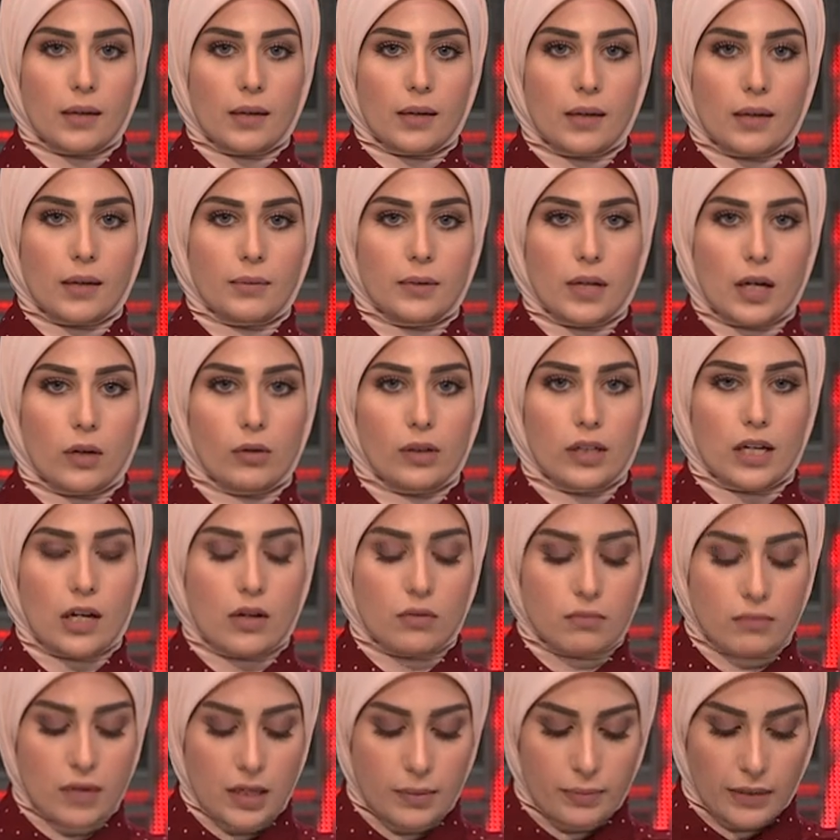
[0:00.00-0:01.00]
تبدأ
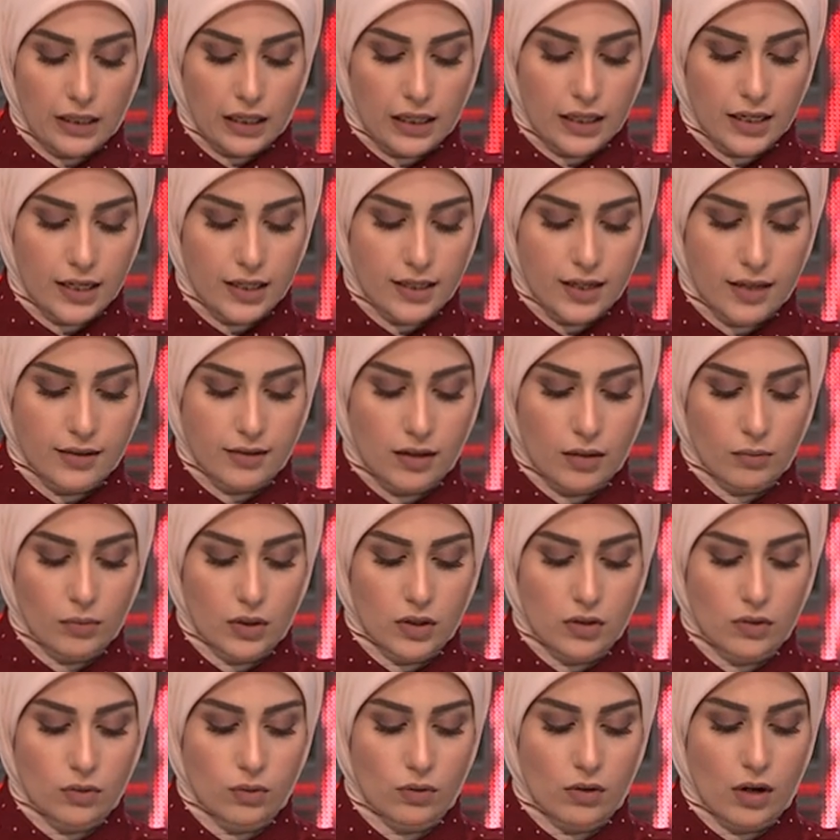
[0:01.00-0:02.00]
اليوم بجناية
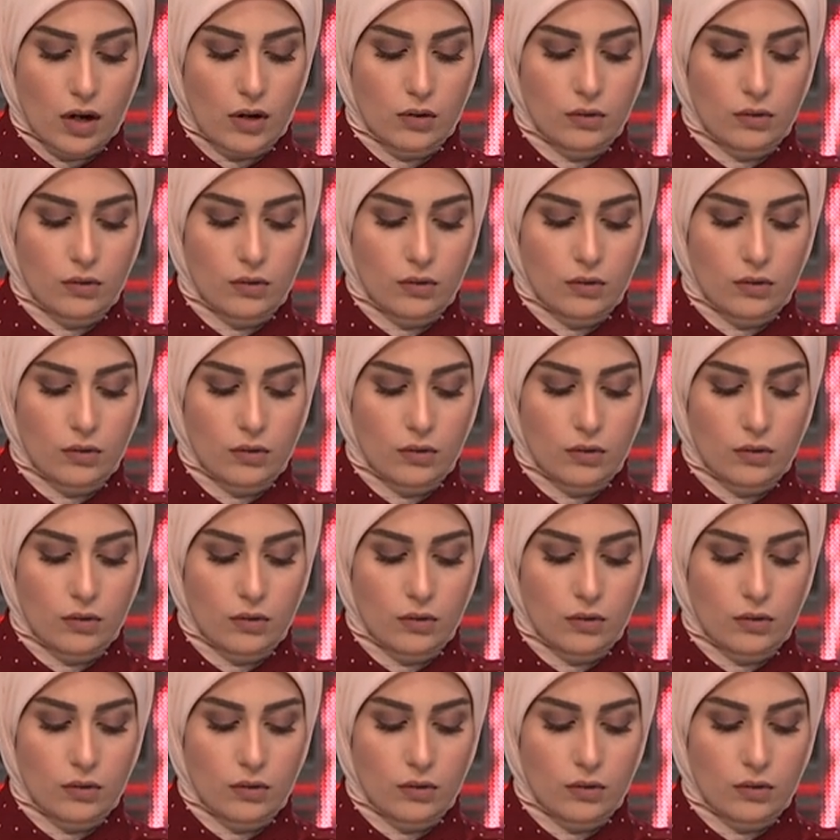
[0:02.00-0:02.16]
المنصورة